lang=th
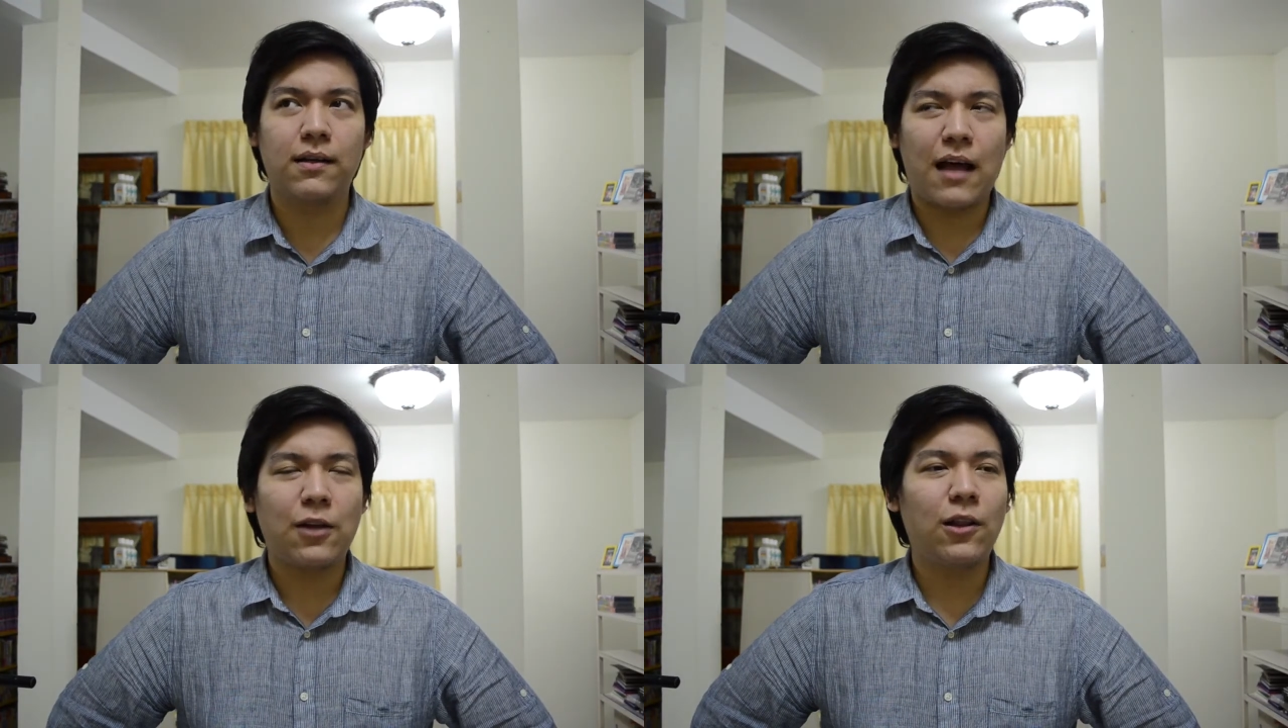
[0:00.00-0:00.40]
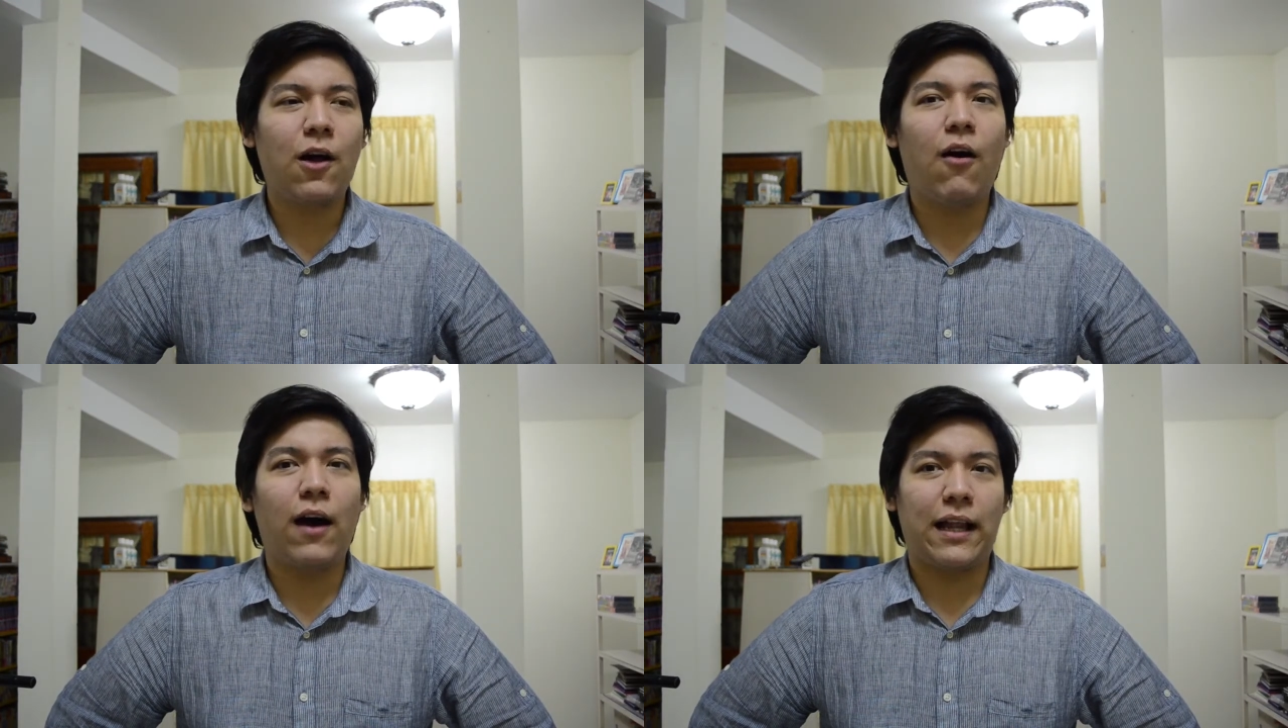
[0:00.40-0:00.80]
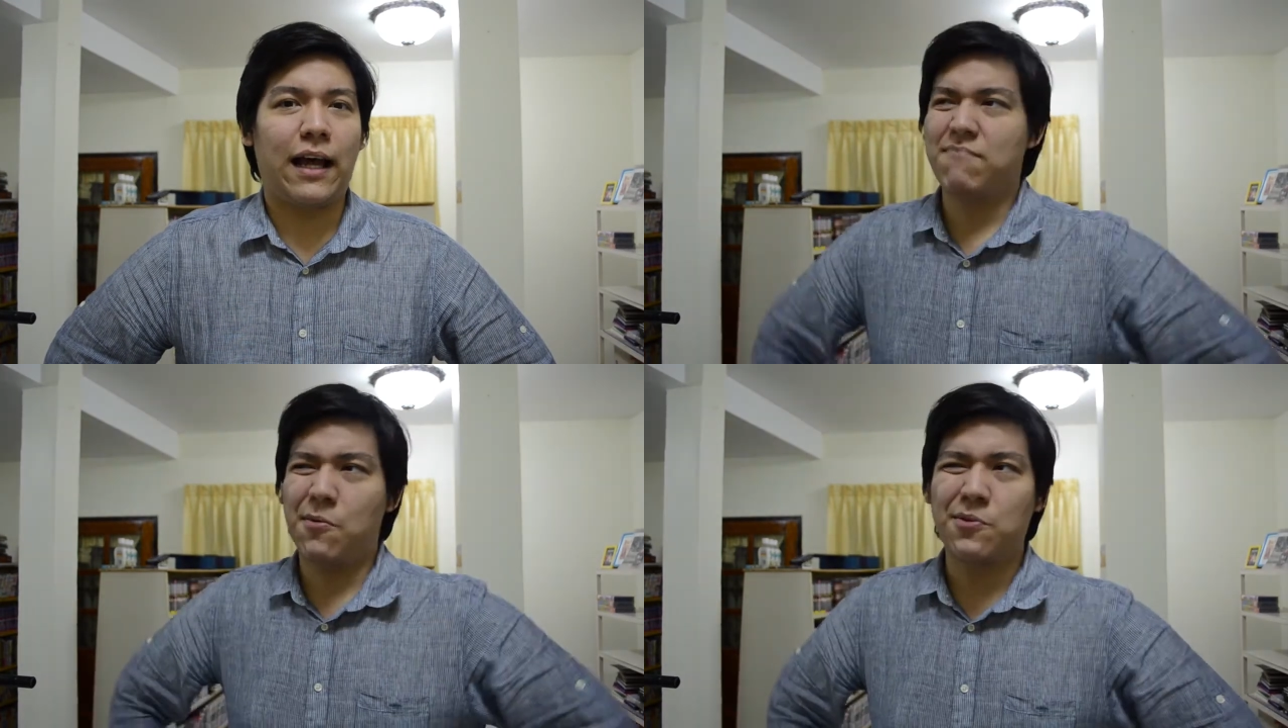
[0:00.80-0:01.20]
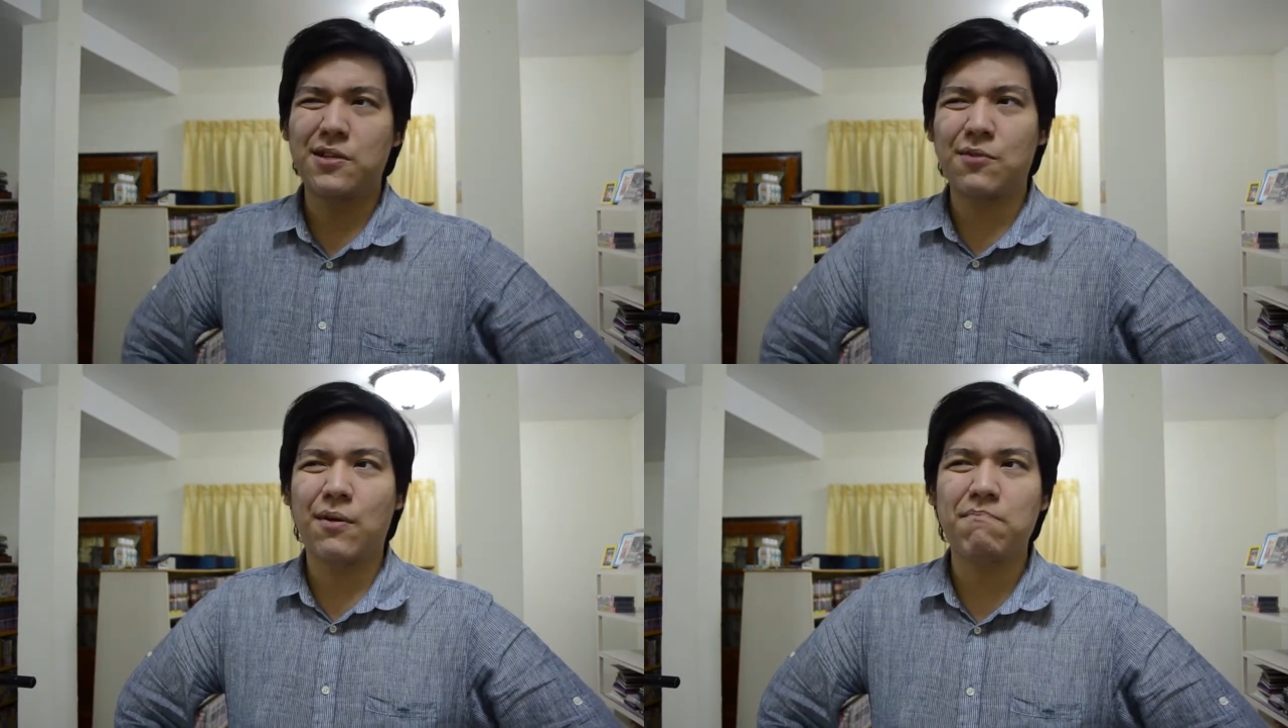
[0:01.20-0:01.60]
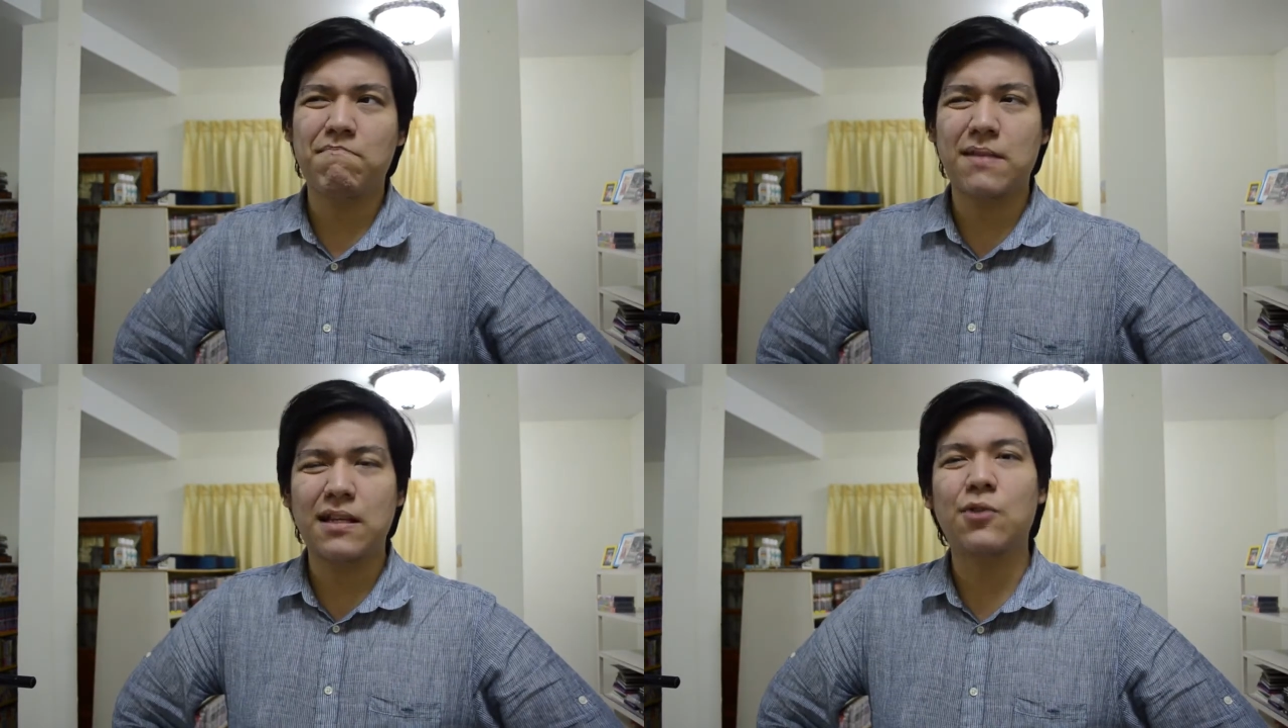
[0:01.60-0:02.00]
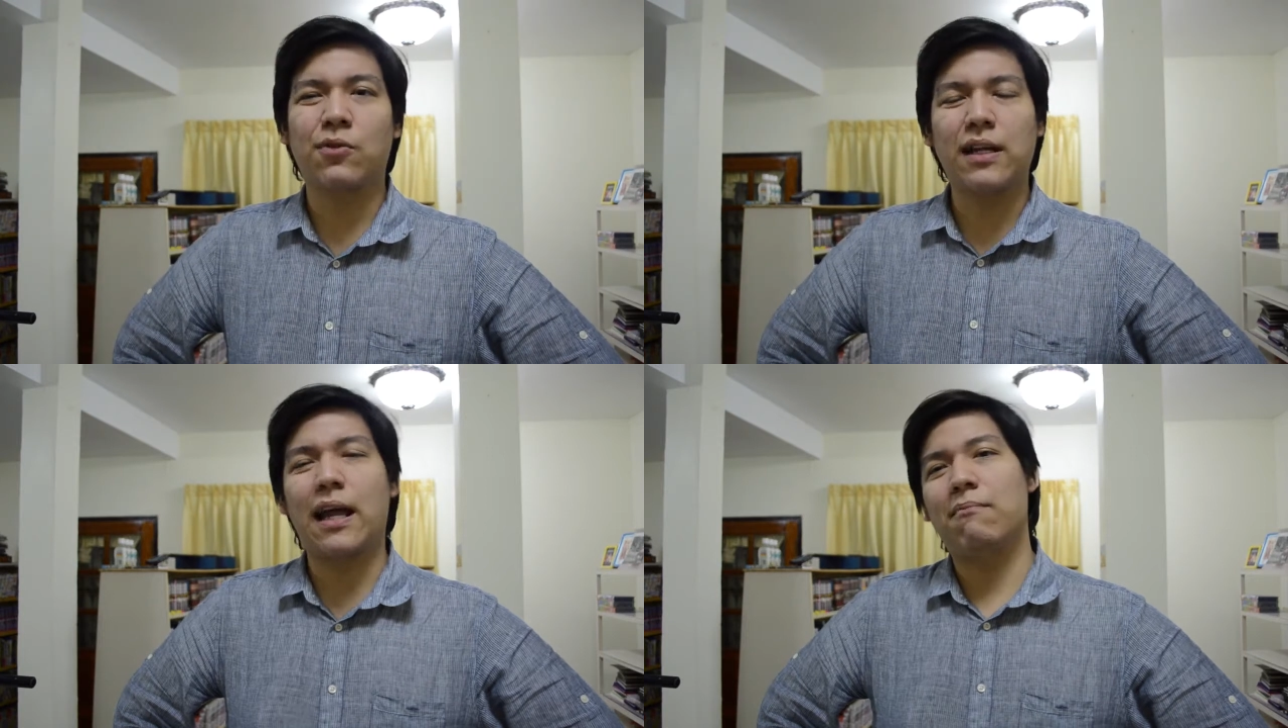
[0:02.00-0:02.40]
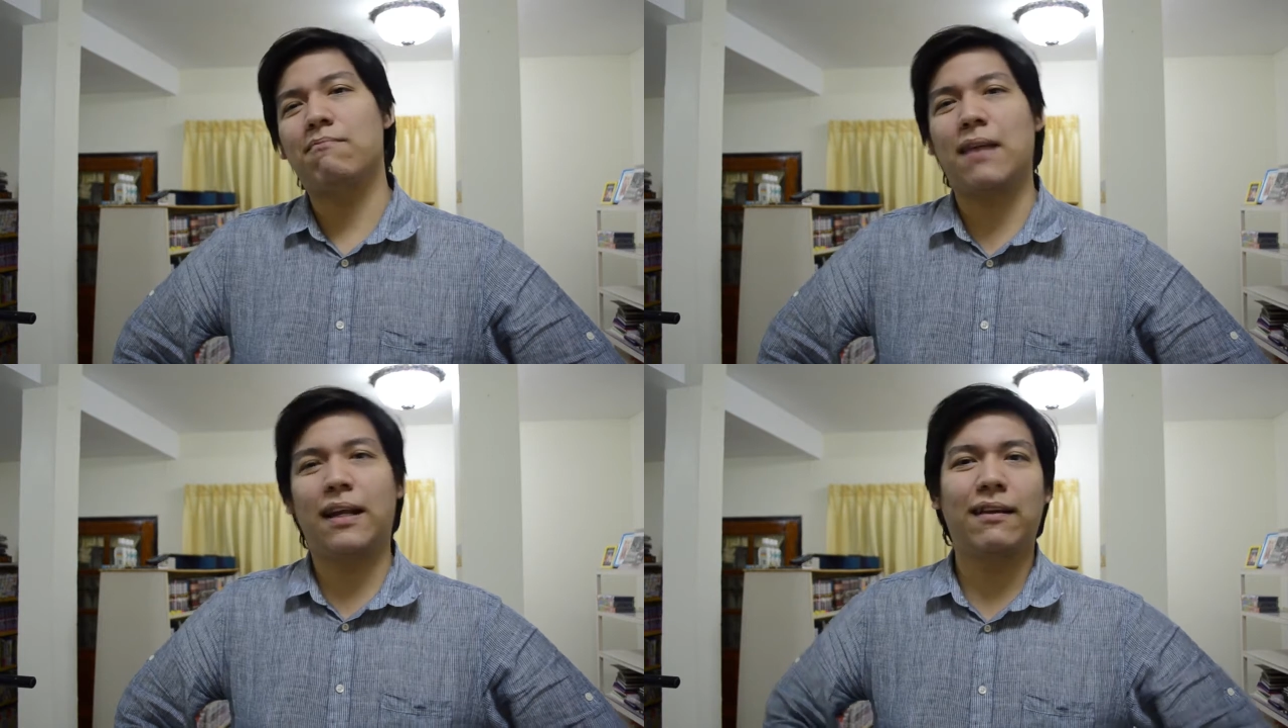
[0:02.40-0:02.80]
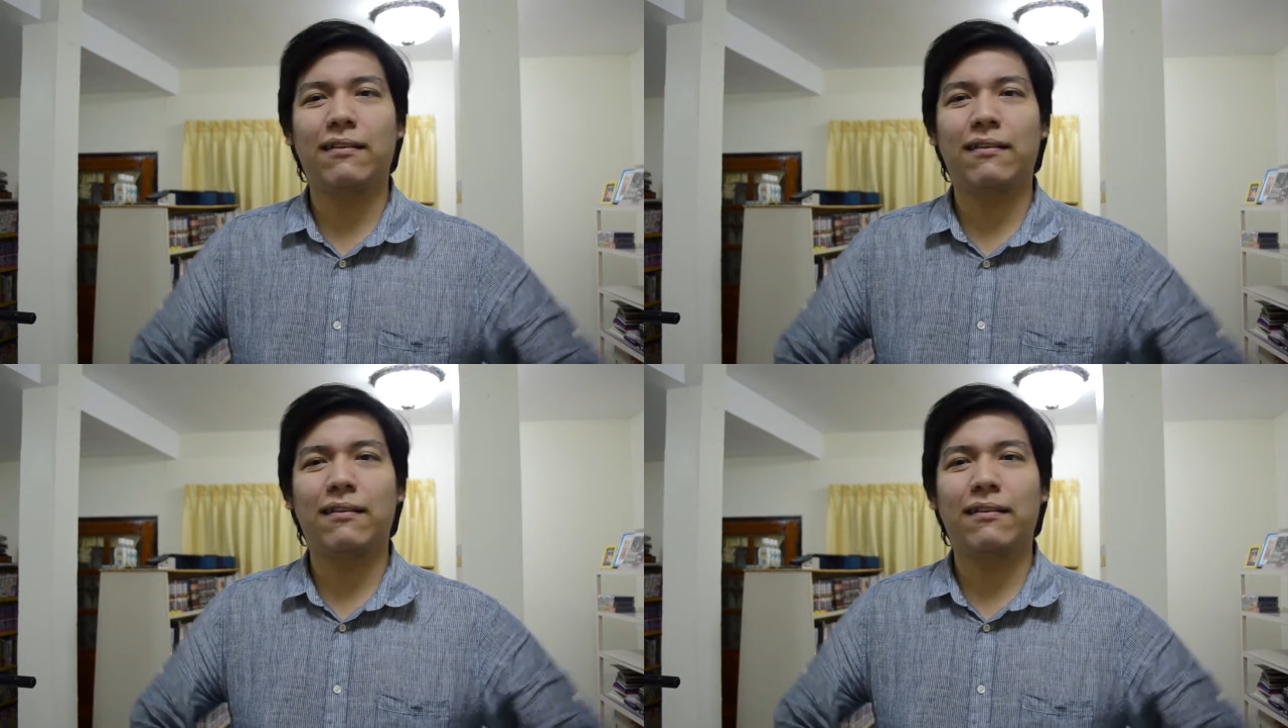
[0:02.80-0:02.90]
การทดลองอะไรผมรู้สึกว่ามันสนุกดีแหละมัน